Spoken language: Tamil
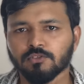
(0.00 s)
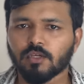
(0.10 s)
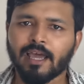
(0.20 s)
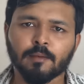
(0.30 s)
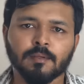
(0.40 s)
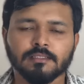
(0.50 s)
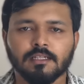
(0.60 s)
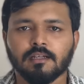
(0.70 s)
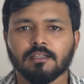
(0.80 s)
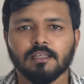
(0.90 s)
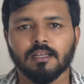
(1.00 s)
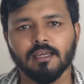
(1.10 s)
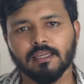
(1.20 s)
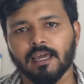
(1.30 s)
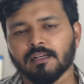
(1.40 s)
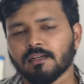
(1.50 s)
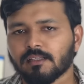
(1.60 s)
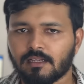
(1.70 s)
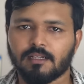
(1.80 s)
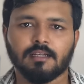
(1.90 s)
ஸோ கேர் ப்ளஸ்ன்றது என்ன
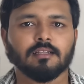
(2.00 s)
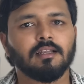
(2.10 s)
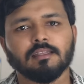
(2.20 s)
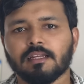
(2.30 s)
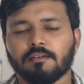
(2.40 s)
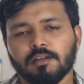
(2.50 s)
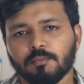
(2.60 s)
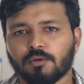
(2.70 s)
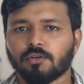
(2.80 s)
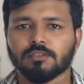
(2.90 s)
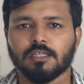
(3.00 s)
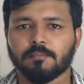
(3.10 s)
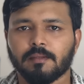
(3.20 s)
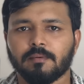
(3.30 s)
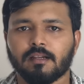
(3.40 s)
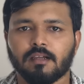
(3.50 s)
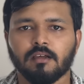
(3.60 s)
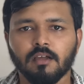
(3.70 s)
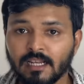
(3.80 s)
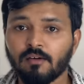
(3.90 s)
கேர்ன்றது என்னன்றதெல்லாம் தனியாக வீடியோ போட்டிருக்கோம் செக் பண்ணி
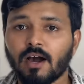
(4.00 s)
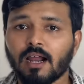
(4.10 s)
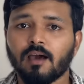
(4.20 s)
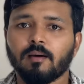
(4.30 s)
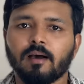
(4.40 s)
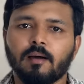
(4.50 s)
பாருங்கள் இதில் வாங்கலாம்